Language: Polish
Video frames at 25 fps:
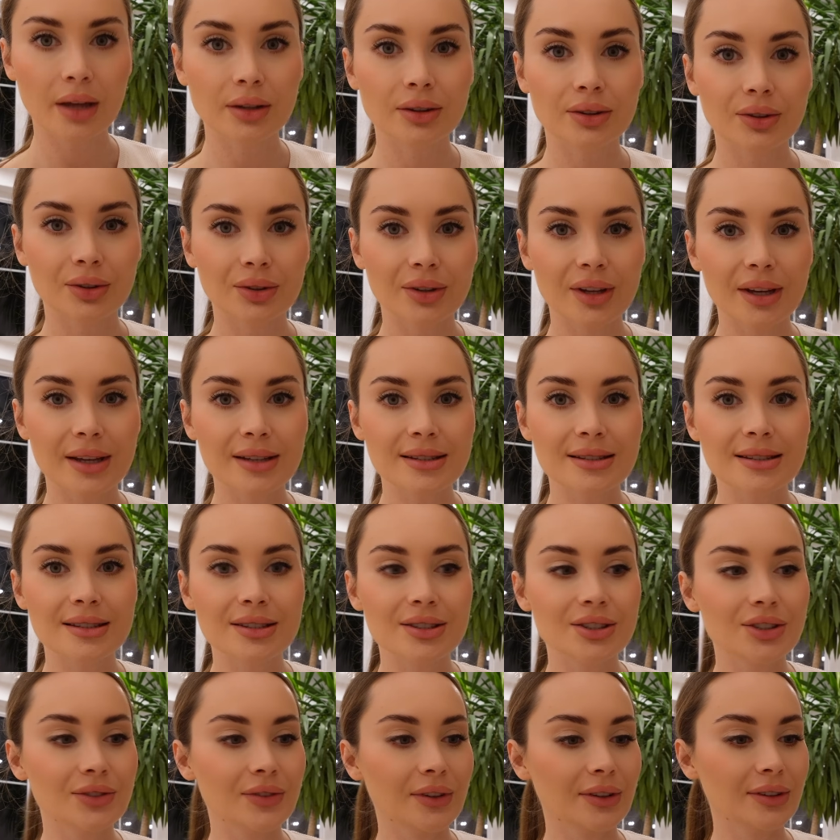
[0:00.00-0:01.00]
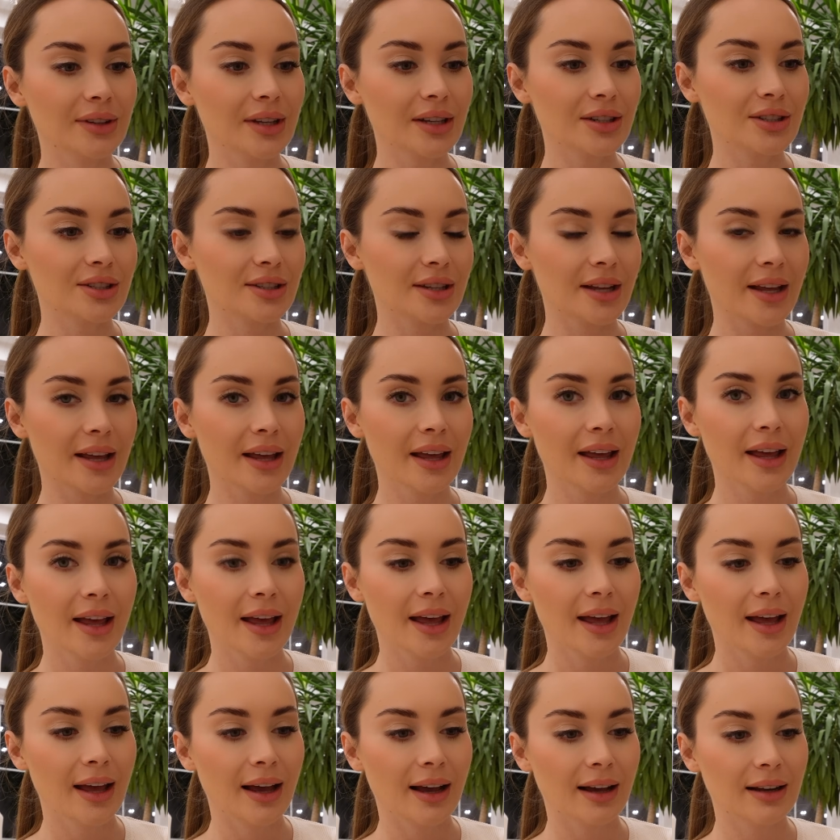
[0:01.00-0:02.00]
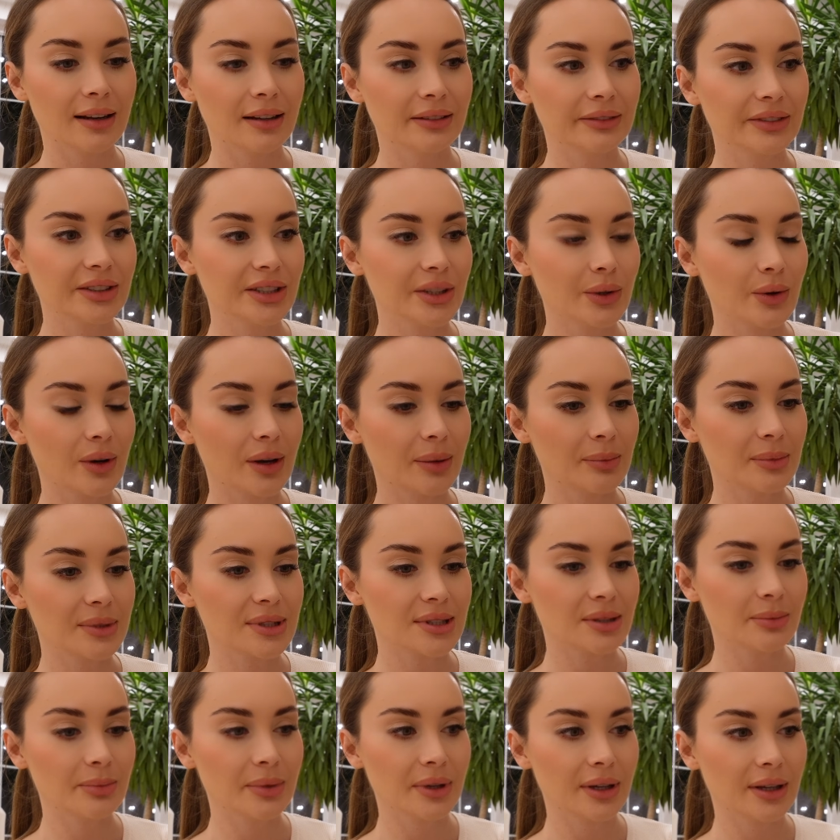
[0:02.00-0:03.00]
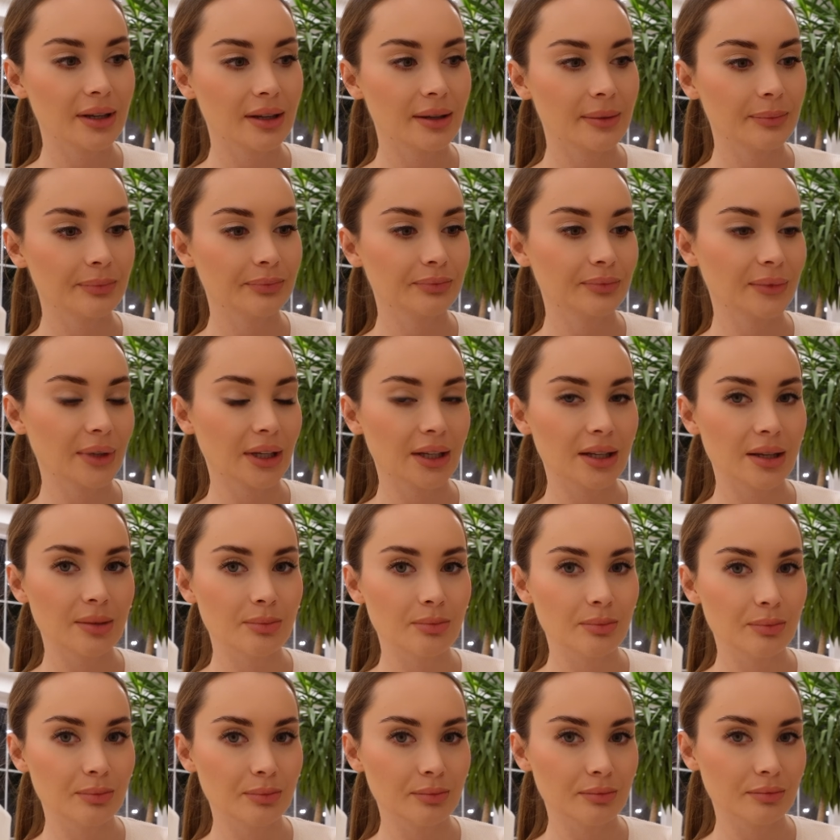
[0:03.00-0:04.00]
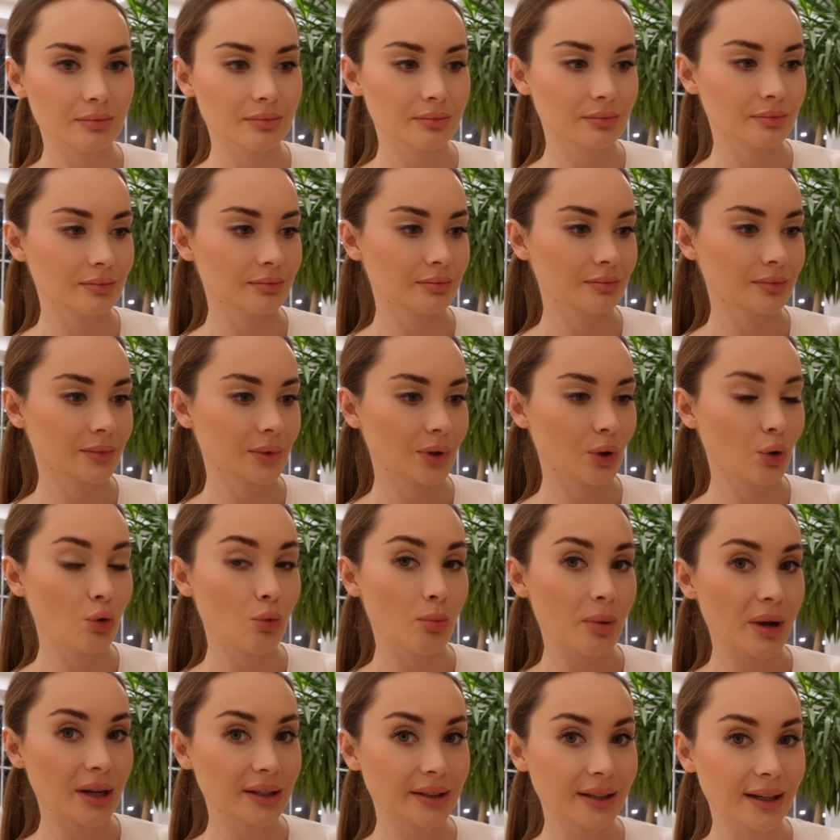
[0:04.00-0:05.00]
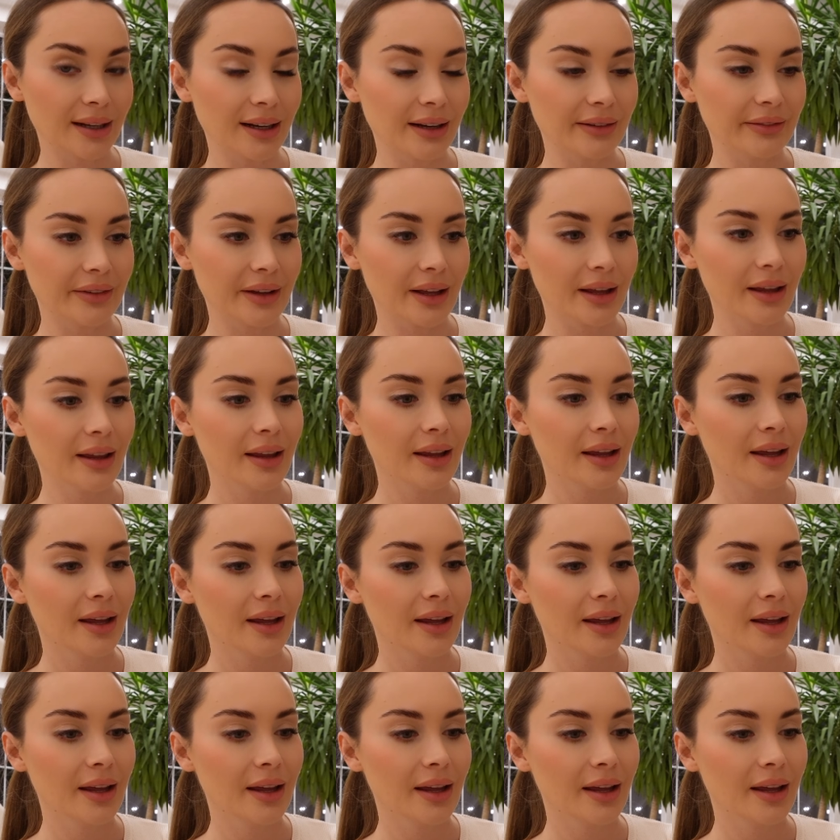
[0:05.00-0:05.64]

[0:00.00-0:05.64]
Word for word: To nie jest świąteczne, ale wzięłam sobie taki mm, kubek na kawę